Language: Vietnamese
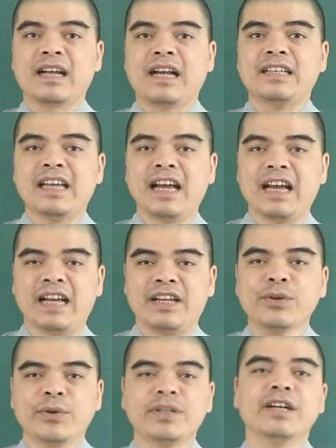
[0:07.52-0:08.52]
Cả nhà
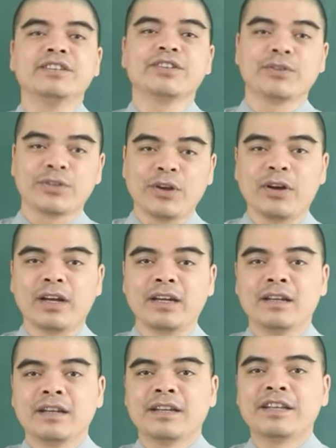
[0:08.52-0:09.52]
đổi đời giàu to,
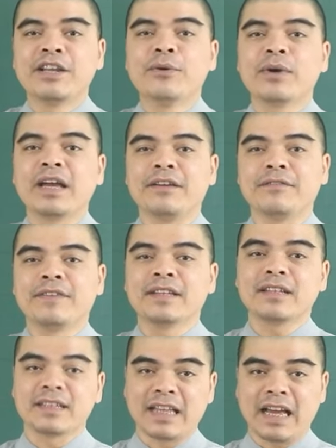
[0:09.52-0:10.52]
nếu ngày vía
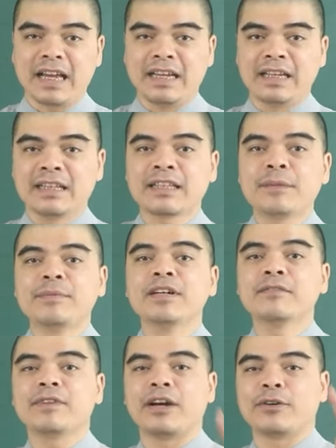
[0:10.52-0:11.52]
thần tài thắp
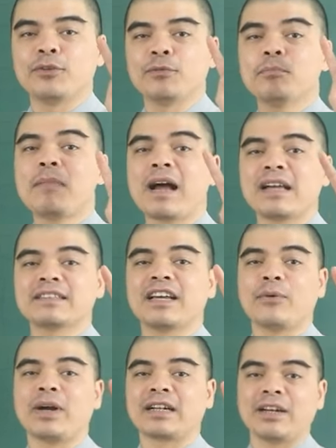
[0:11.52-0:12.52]
hương vào đúng 3
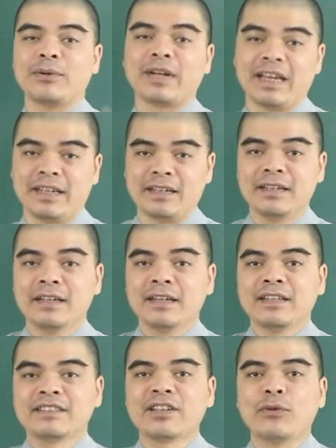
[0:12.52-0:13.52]
giờ hoàng đạo này,
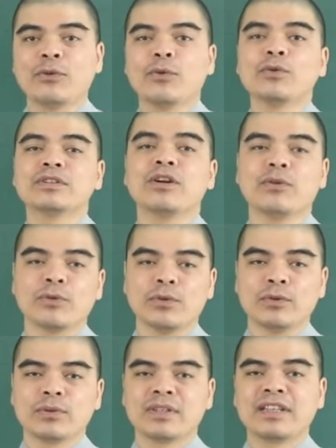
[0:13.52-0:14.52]
dầu ú dầu
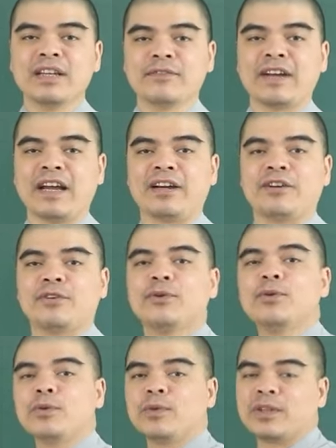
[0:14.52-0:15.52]
ụ, tiền vàng
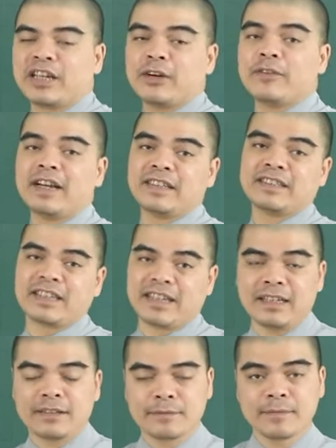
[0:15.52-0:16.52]
ùn ùn kéo về chật
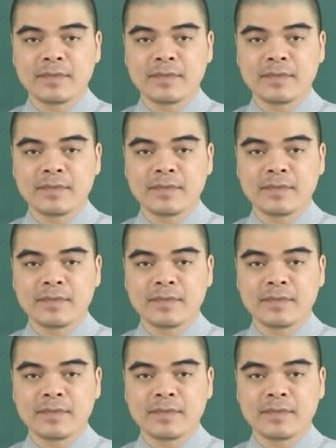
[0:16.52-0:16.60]
két.